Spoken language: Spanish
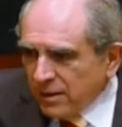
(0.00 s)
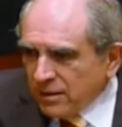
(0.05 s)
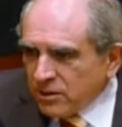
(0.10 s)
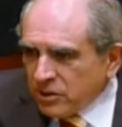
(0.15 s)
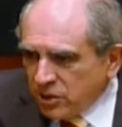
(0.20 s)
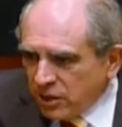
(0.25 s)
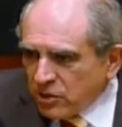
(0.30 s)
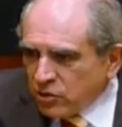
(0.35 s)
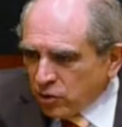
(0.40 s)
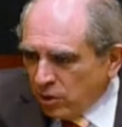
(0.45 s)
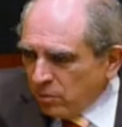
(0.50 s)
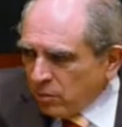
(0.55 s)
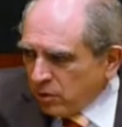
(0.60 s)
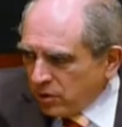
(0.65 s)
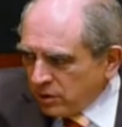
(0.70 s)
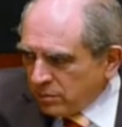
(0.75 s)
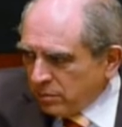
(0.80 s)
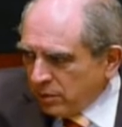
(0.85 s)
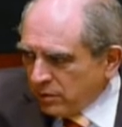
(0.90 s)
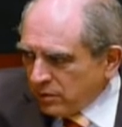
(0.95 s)
Sí somos
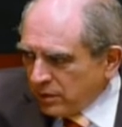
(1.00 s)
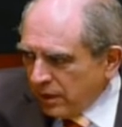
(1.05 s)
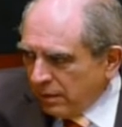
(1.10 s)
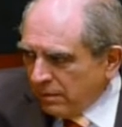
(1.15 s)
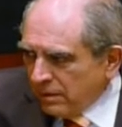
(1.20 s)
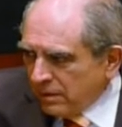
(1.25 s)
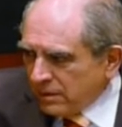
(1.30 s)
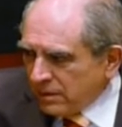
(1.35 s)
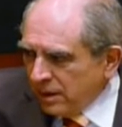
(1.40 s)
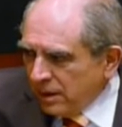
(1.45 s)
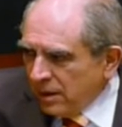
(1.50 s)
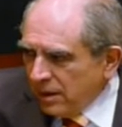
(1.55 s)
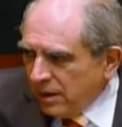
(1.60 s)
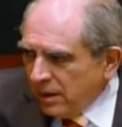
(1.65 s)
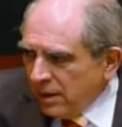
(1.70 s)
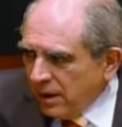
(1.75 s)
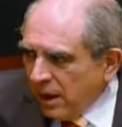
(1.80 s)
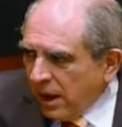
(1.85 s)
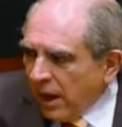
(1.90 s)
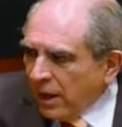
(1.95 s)
responsables.
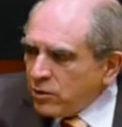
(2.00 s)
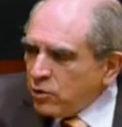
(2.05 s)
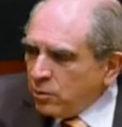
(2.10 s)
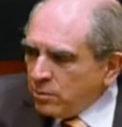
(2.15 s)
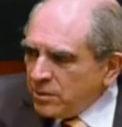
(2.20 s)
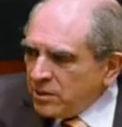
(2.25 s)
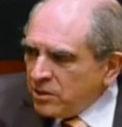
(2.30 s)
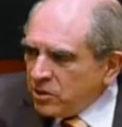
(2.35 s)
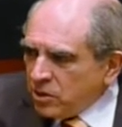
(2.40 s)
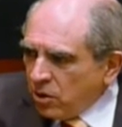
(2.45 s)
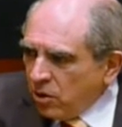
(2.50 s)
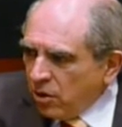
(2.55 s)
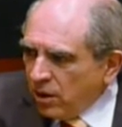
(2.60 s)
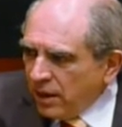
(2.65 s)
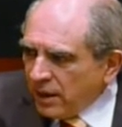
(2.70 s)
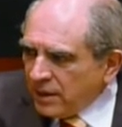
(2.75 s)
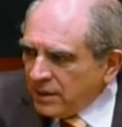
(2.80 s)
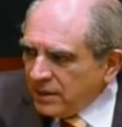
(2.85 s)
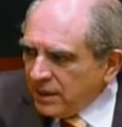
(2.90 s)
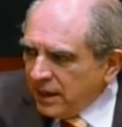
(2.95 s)
Hay omisión
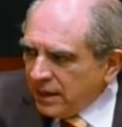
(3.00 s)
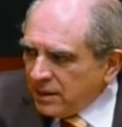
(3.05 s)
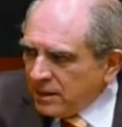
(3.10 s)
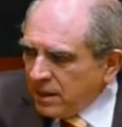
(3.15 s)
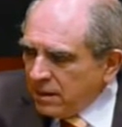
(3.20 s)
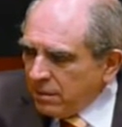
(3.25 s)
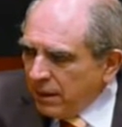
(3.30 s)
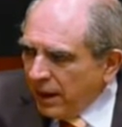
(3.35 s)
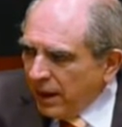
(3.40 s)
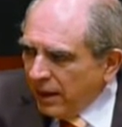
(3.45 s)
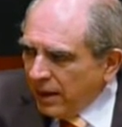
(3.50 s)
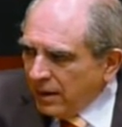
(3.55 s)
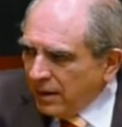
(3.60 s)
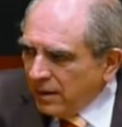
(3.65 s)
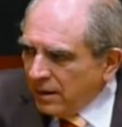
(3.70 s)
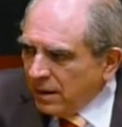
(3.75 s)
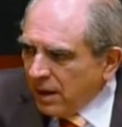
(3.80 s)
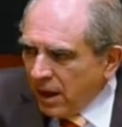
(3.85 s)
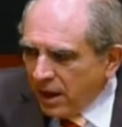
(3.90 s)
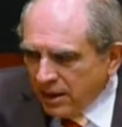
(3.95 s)

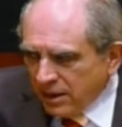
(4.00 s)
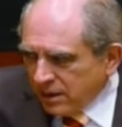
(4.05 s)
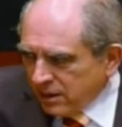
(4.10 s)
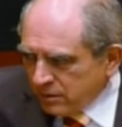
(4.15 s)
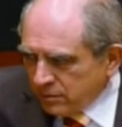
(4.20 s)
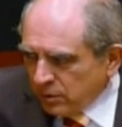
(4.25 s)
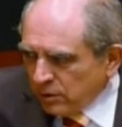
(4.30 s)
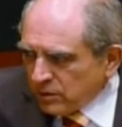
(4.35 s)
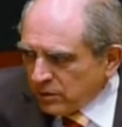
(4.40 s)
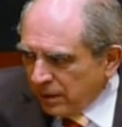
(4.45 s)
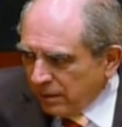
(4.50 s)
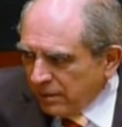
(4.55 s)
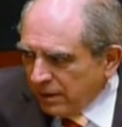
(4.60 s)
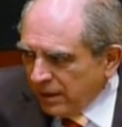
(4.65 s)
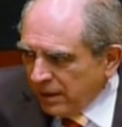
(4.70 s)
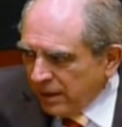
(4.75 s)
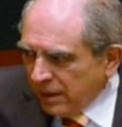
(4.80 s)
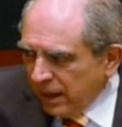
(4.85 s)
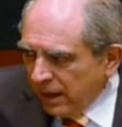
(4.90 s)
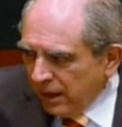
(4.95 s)
legislativa e
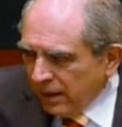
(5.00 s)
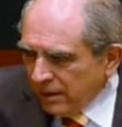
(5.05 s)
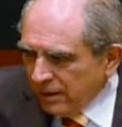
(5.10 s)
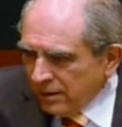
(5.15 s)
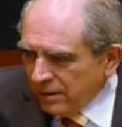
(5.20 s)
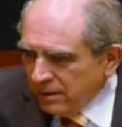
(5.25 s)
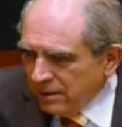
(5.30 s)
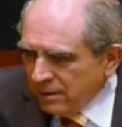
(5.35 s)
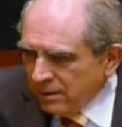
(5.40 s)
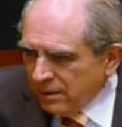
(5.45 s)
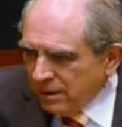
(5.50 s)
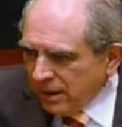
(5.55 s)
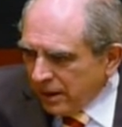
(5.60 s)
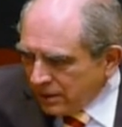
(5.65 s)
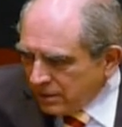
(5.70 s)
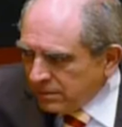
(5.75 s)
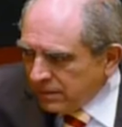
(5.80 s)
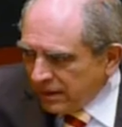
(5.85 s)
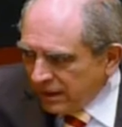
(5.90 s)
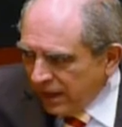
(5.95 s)
irresponsabilidad.
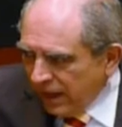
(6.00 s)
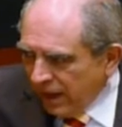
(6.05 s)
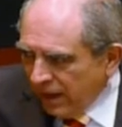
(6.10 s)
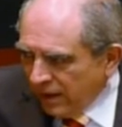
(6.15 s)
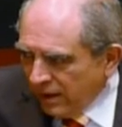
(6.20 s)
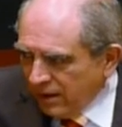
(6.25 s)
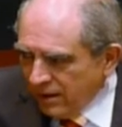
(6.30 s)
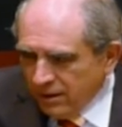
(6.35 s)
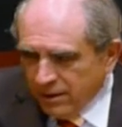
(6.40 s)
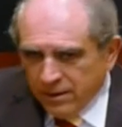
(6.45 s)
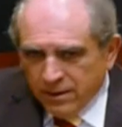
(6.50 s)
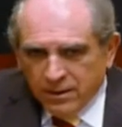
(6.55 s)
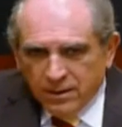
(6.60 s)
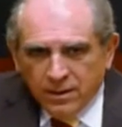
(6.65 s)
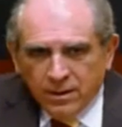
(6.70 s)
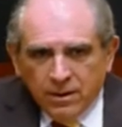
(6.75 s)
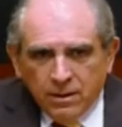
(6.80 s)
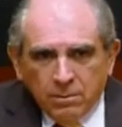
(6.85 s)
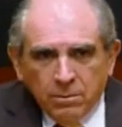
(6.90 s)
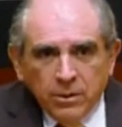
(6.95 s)
Es verdad,
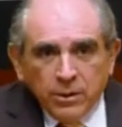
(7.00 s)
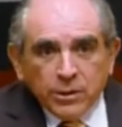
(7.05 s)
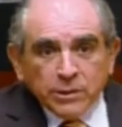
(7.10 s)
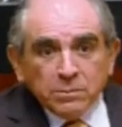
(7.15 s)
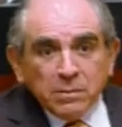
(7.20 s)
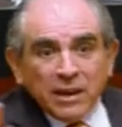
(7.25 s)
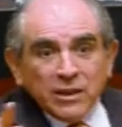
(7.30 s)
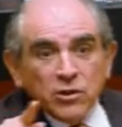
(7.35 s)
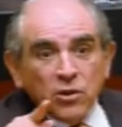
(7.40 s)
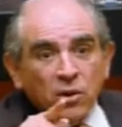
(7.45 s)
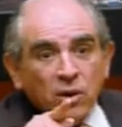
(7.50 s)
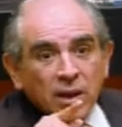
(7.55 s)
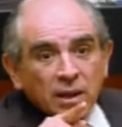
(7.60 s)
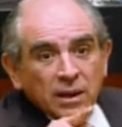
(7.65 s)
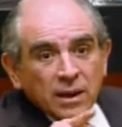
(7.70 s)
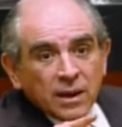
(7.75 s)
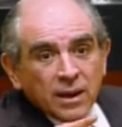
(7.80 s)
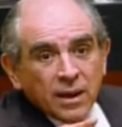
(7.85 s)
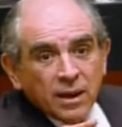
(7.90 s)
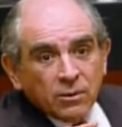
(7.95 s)
pero es mayor la
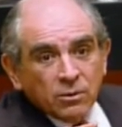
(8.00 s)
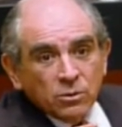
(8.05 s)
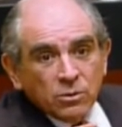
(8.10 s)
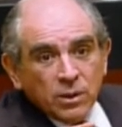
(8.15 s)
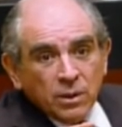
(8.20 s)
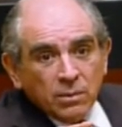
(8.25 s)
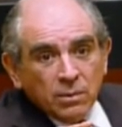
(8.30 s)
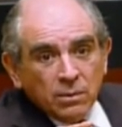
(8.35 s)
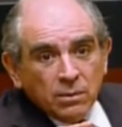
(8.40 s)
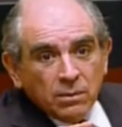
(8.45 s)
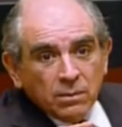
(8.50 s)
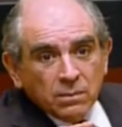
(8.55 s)
del Ejecutivo.